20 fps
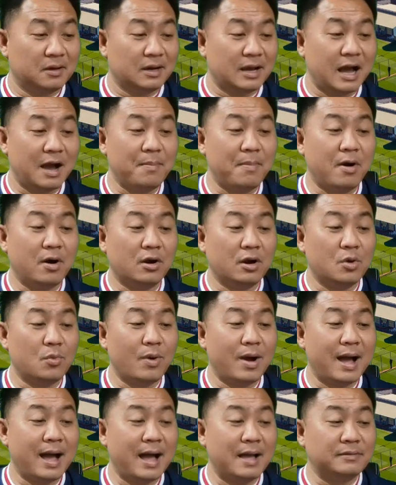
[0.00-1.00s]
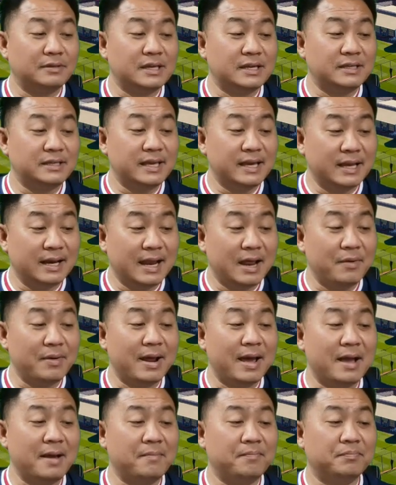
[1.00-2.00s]
เขาบอกเลยว่าจริงๆ แล้ว
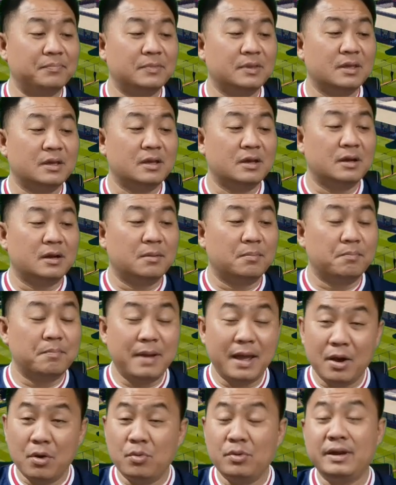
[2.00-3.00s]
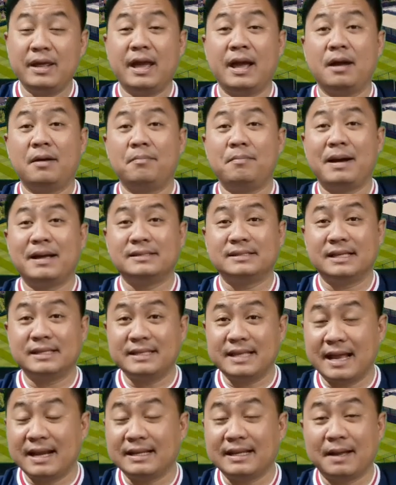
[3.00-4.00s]
นะเบลเนี่ยมาสัจ
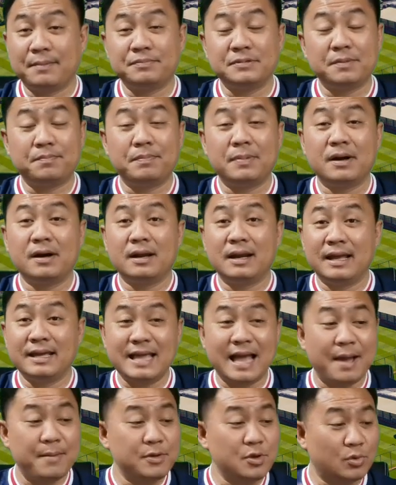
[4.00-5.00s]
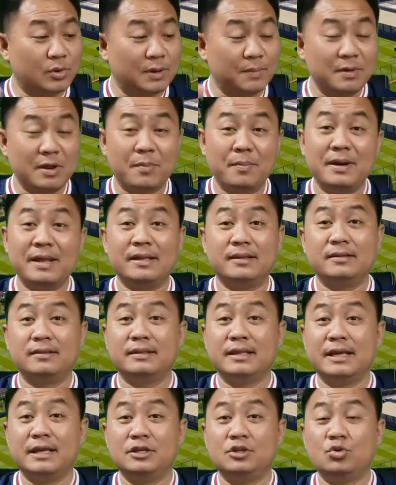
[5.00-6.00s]
จันกับสเปอร์และย้ายมาอยู่กับเดีัวมาดริด
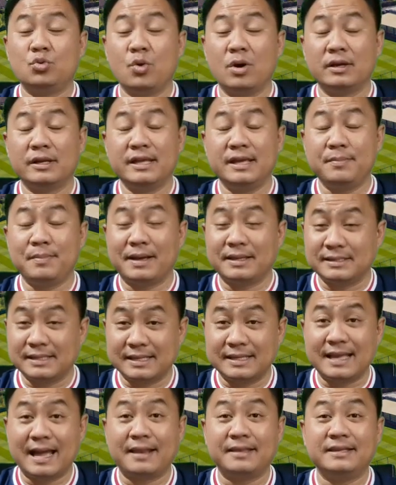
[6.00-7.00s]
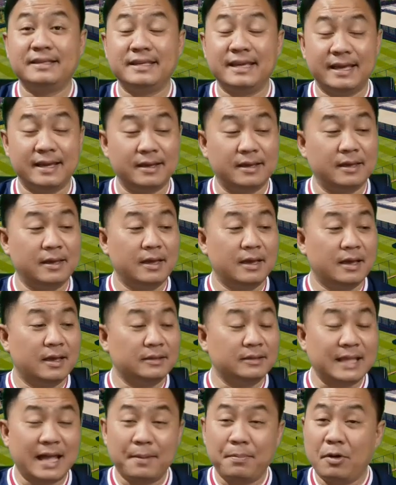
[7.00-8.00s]
ในช่วงที่มาสัจจันจริง
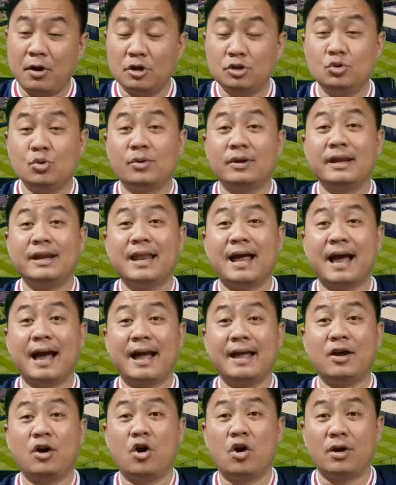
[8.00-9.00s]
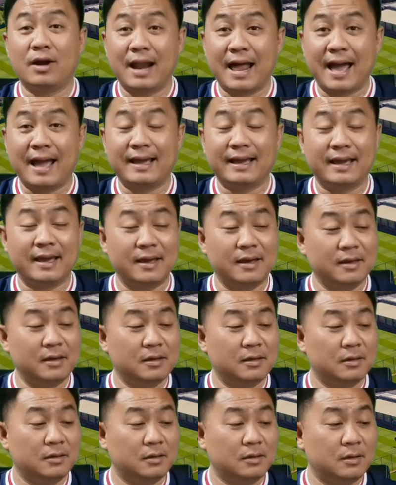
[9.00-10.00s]
แต่พอช่วงท้ายๆออกลายไง
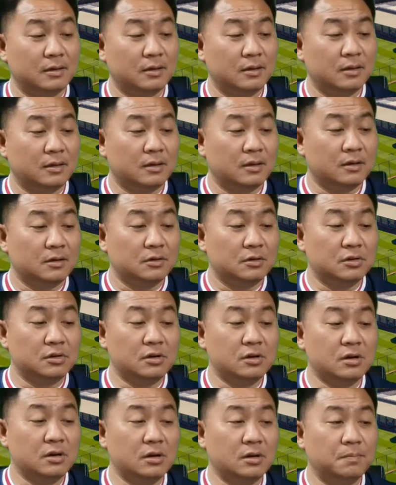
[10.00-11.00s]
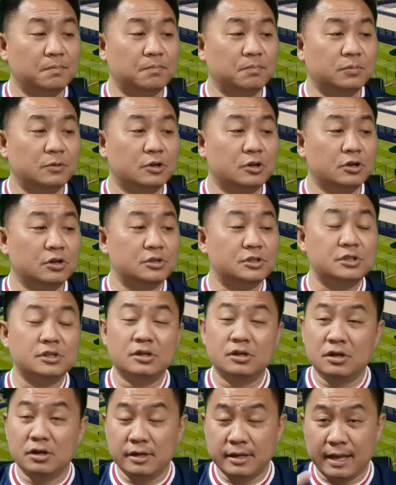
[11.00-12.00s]
คือ คือ
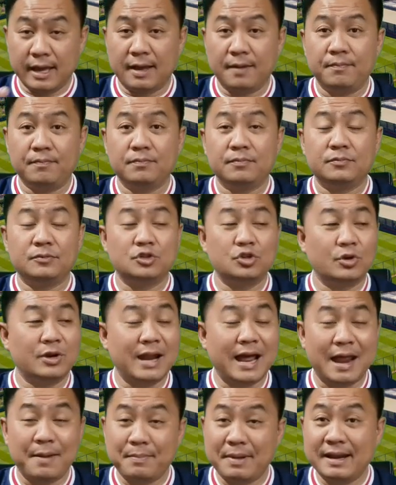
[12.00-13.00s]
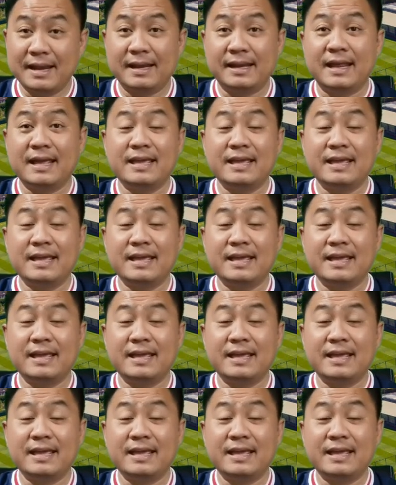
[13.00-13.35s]
สื่อเนี่ยจนทานบาเน็ตเอ